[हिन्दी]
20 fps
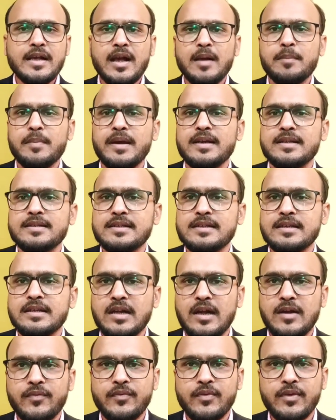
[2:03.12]
यह मेडिसिन
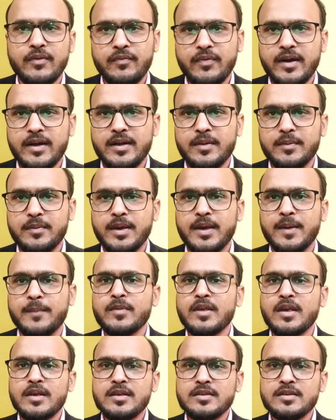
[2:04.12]
काफी इफेक्टिव है